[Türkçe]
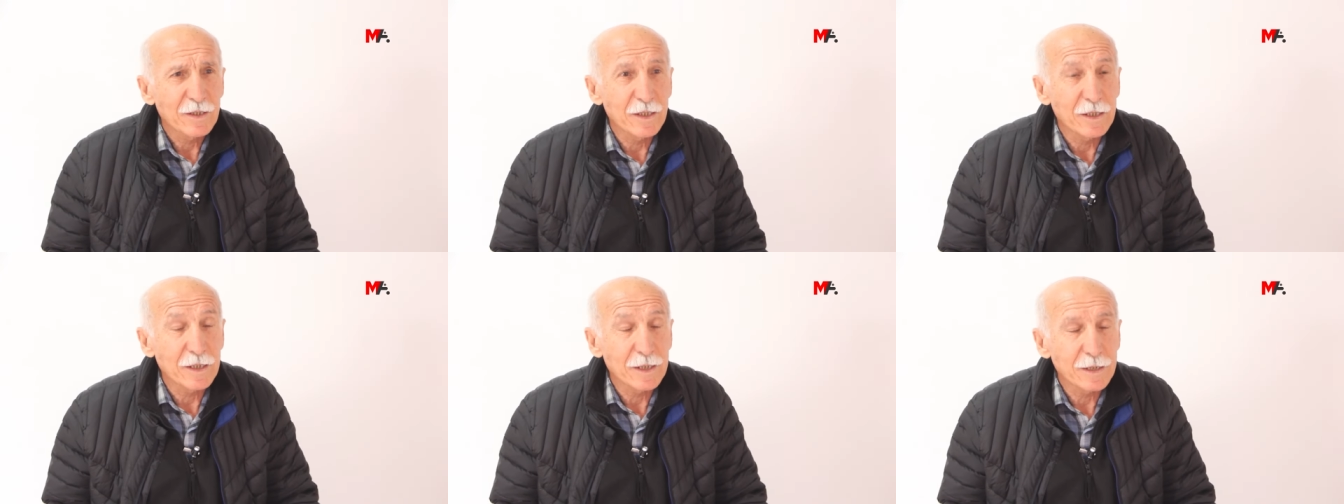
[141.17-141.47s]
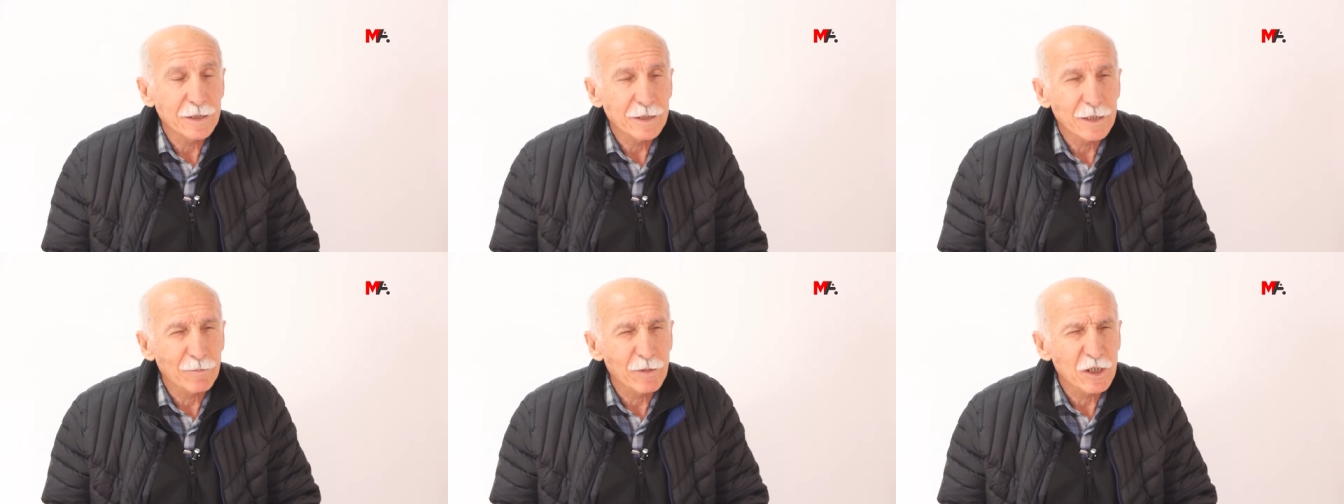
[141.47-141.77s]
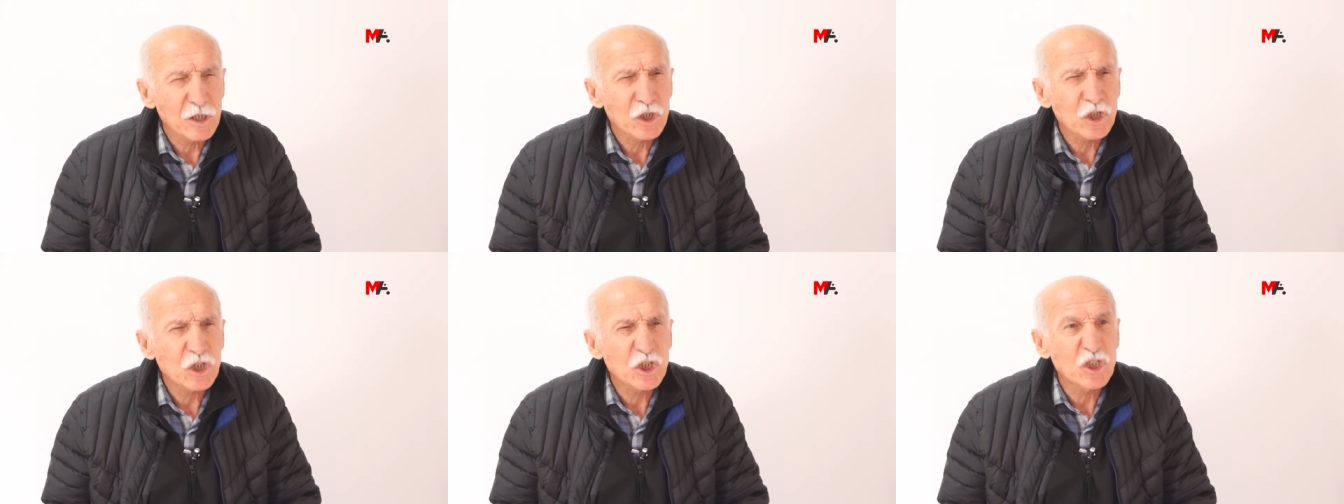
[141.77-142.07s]
e,
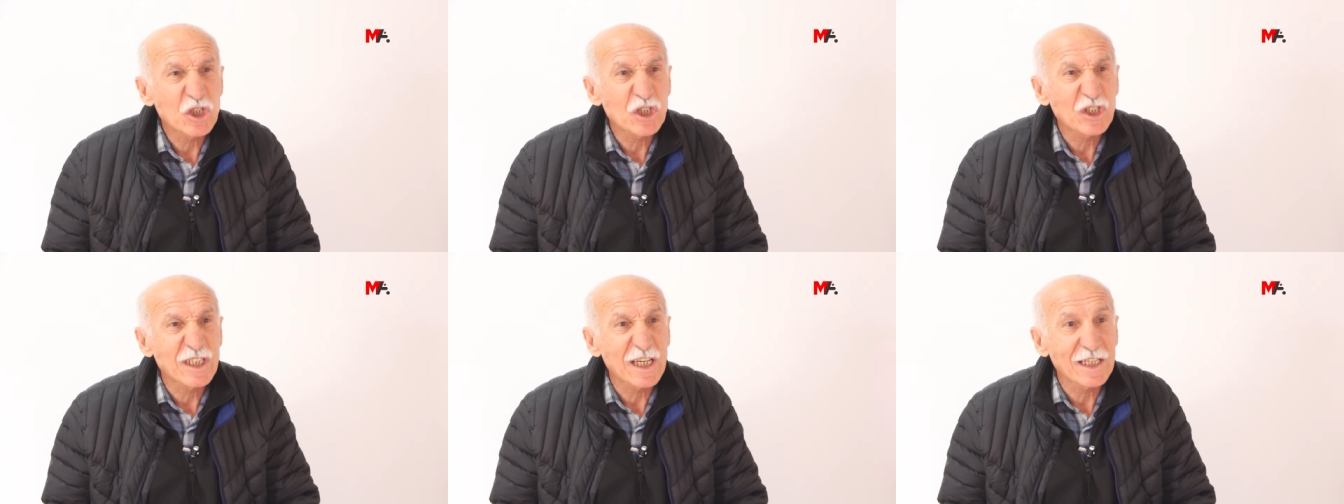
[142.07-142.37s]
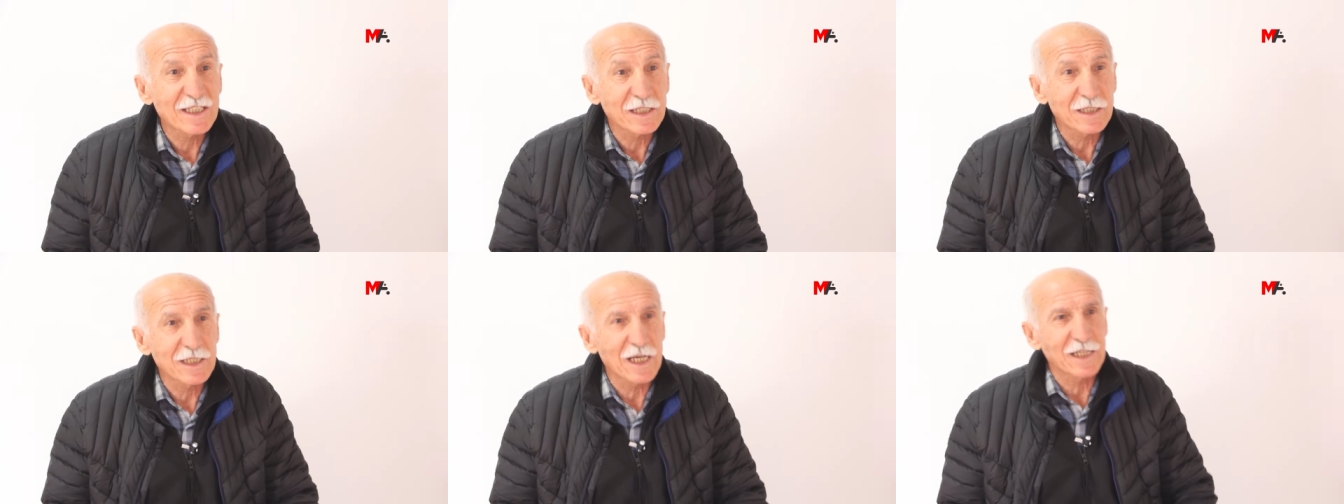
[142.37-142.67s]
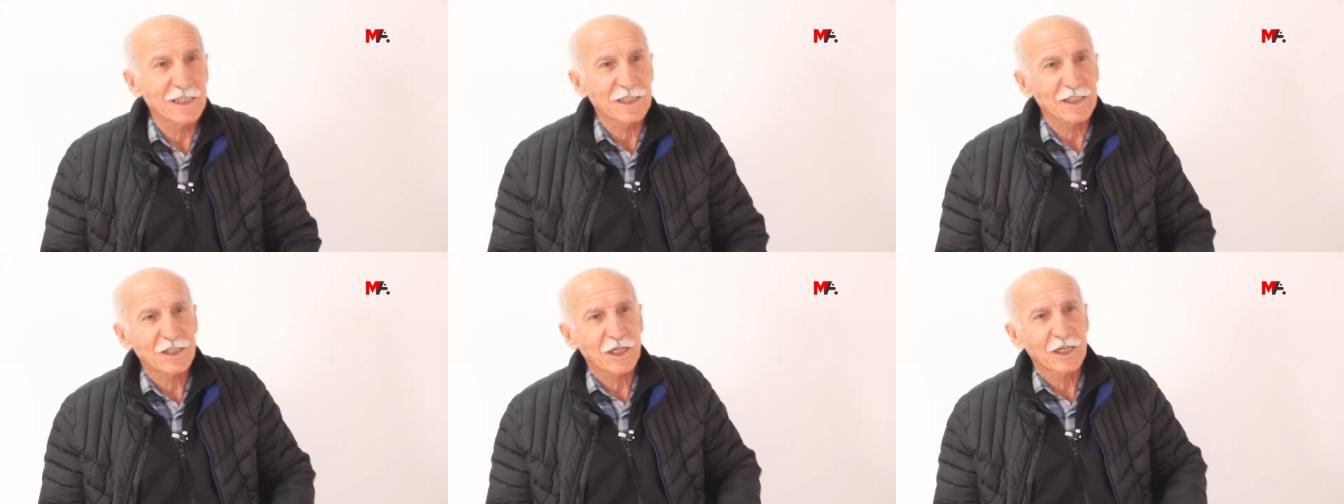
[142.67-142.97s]
yabancı
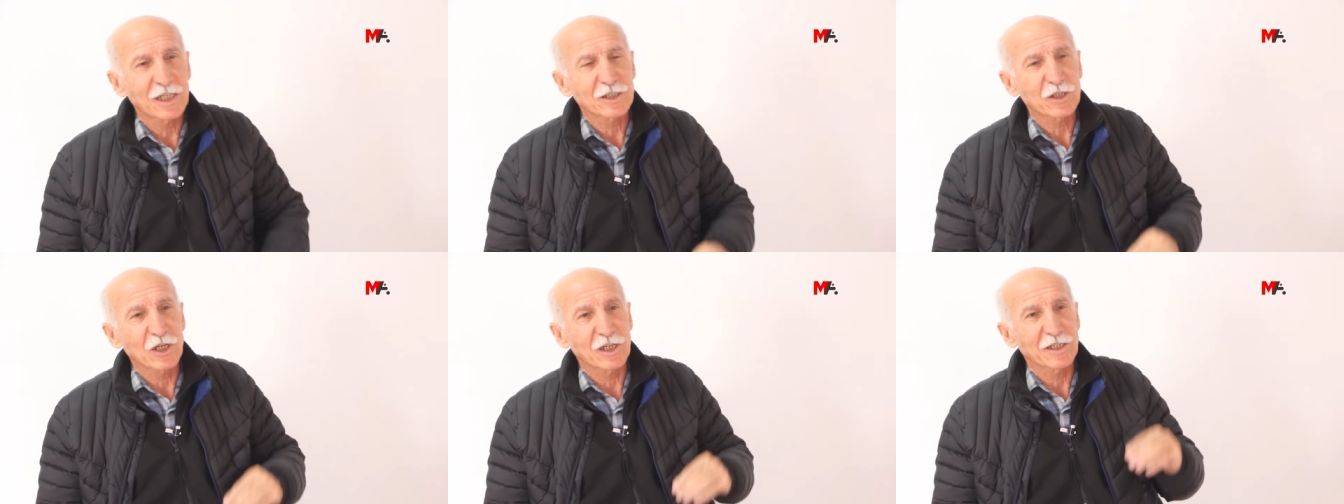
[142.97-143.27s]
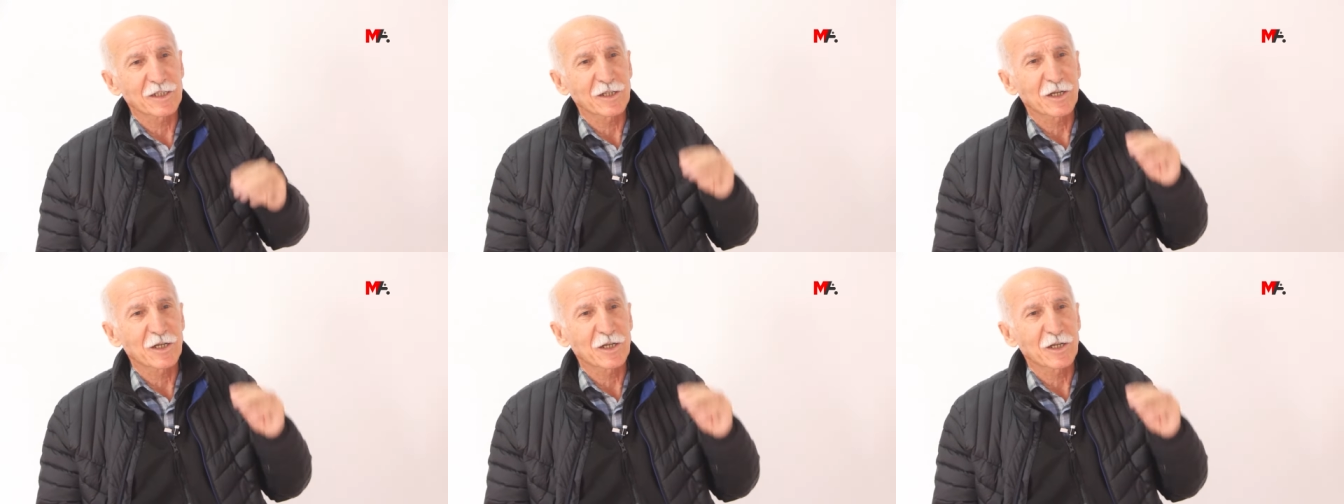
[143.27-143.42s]
şirketler kazan,